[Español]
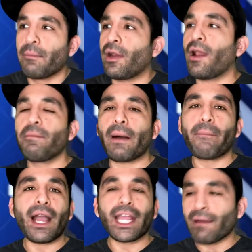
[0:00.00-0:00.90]
pero el
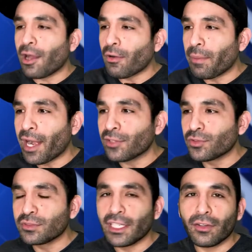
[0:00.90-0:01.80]
papá que va a comprar a
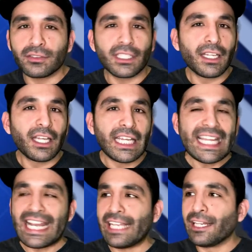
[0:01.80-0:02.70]
sus hijos
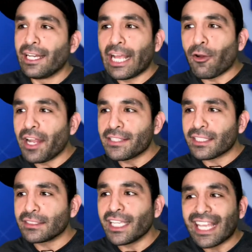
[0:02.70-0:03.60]
y, el hijo le
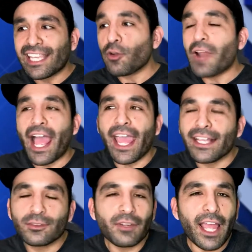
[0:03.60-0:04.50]
dice, sí, que quiere una
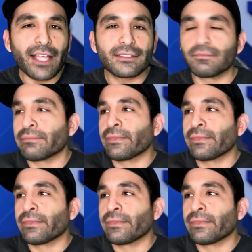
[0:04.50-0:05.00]
ex, una ex